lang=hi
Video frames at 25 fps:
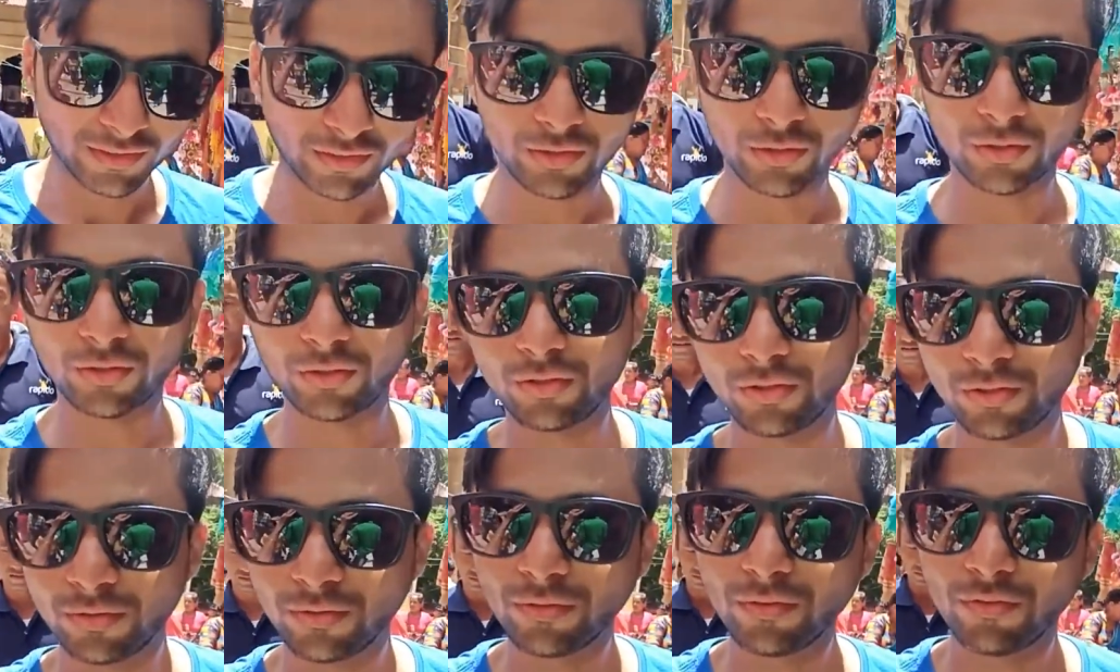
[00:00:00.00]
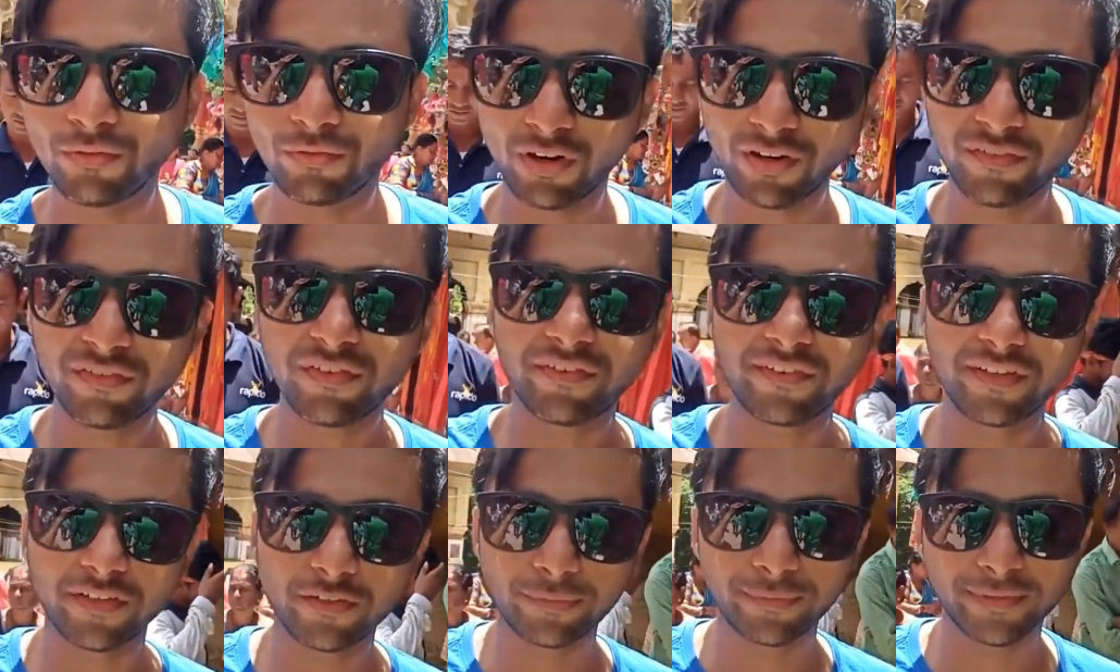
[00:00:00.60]
तो वन
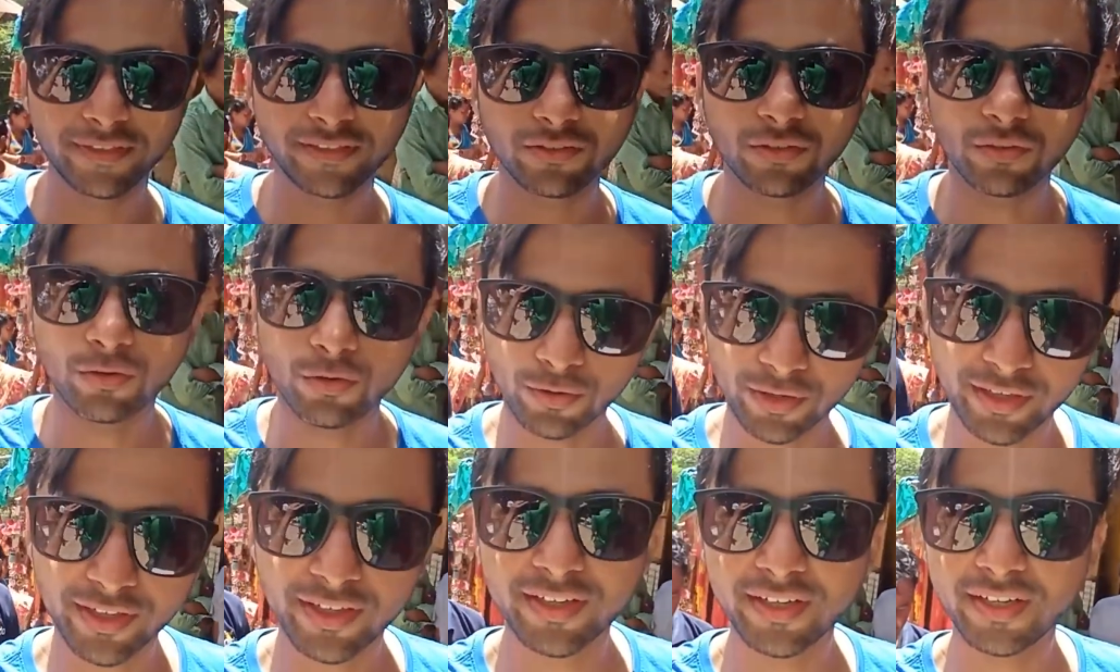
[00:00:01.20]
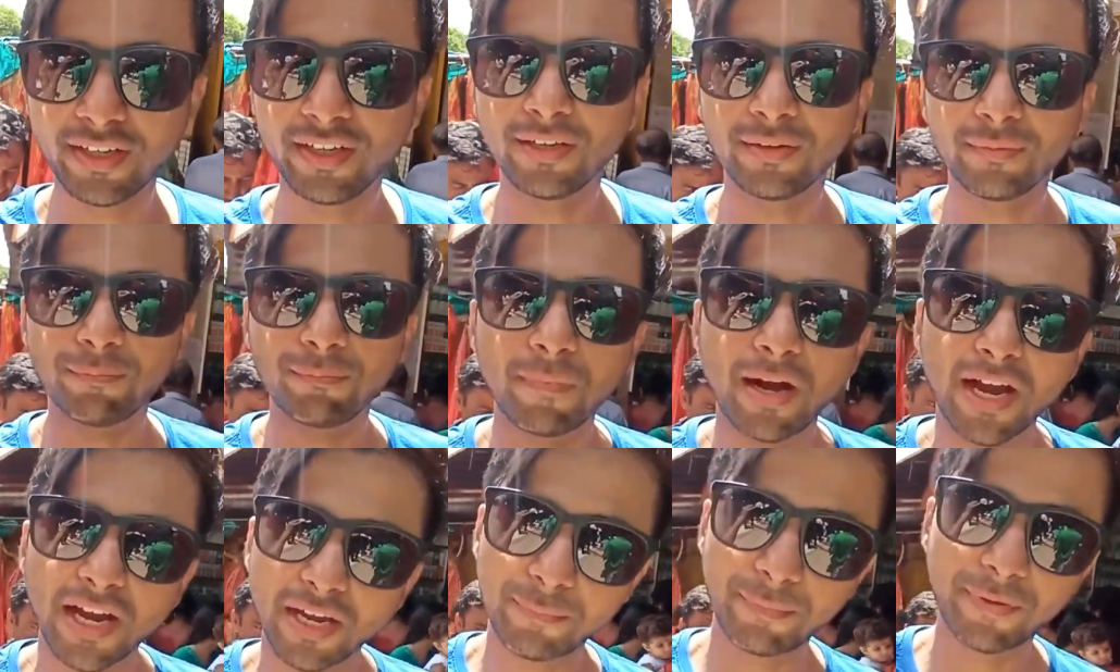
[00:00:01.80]
फिफ्टी रुपीज़ ओके है
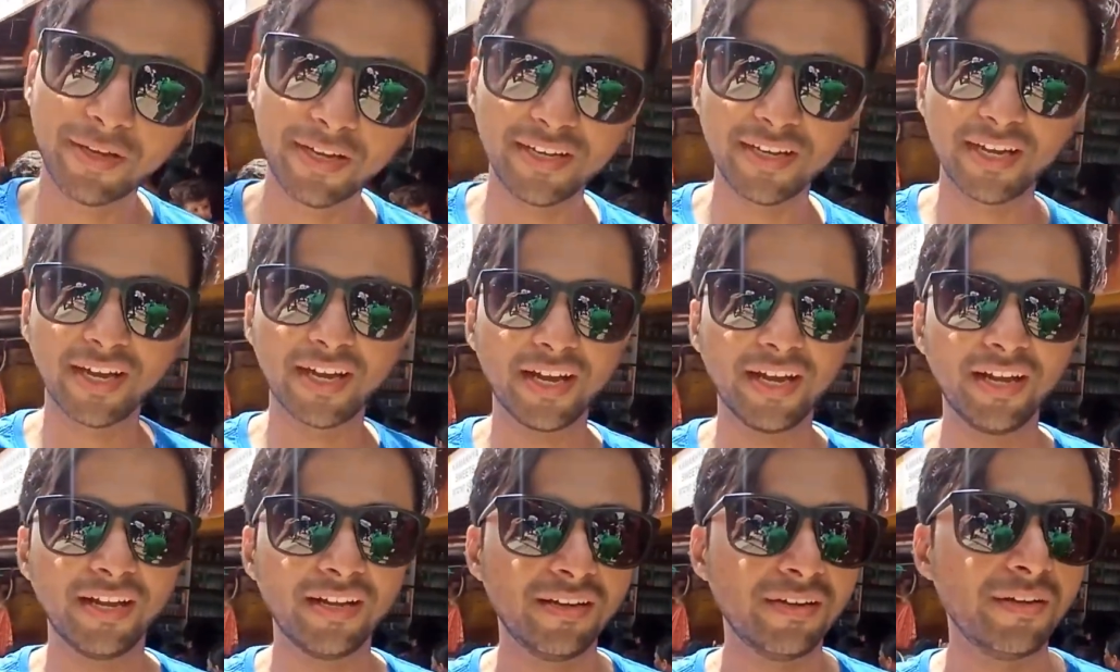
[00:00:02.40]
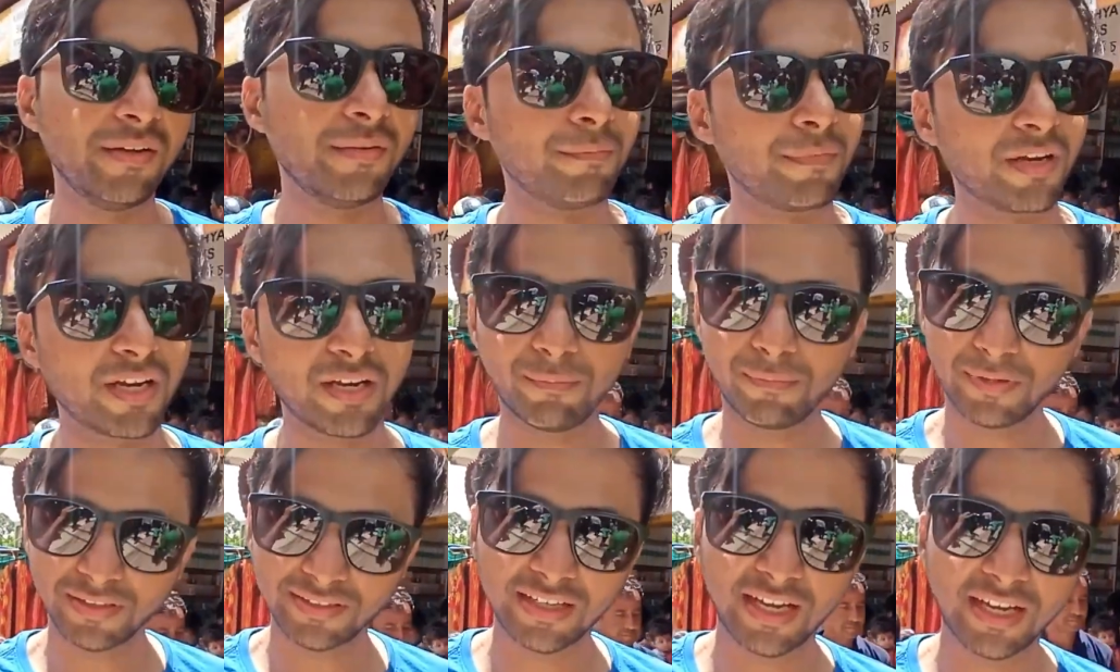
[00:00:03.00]
बाइक पे ही आया
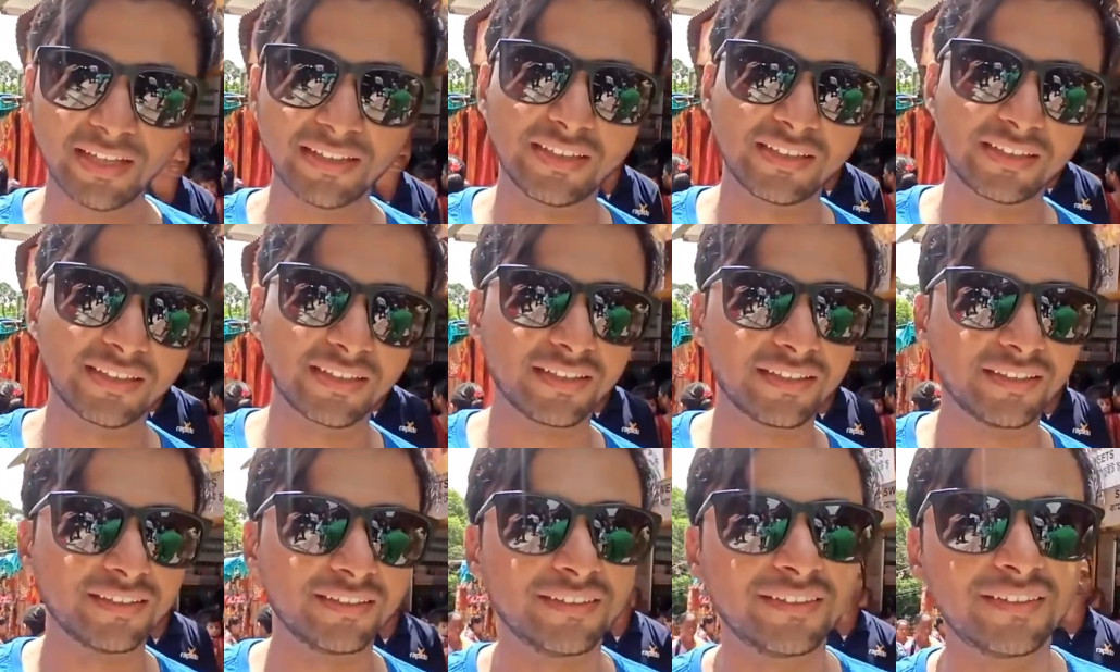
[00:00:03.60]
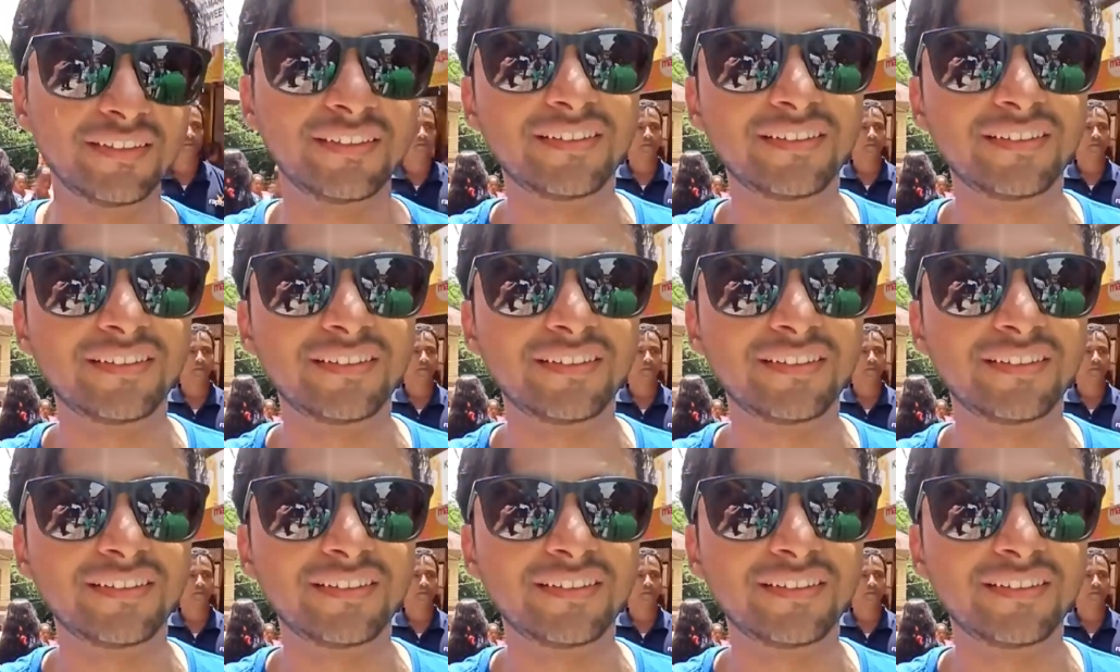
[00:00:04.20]
मतलब मज़ा आ जाता है